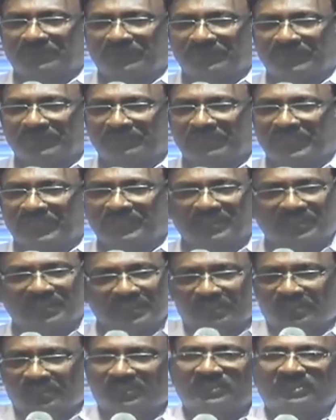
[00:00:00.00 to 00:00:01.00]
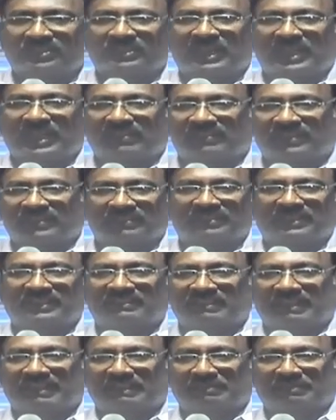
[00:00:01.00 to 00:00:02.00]
మరి క్రీస్తును కూడా విడువను
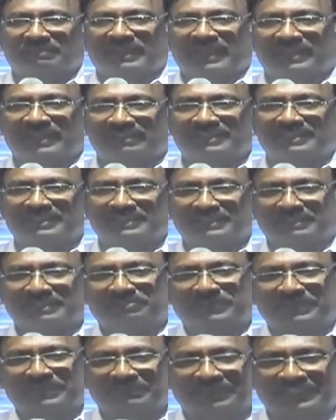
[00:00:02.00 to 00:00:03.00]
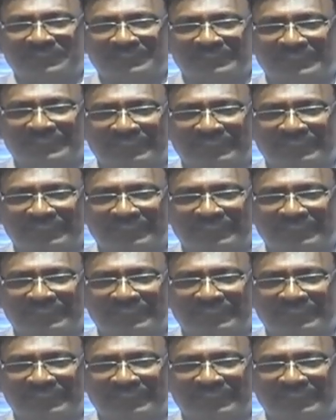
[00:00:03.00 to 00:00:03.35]
ఎడబాయనని చెప్పిన వ్యక్తి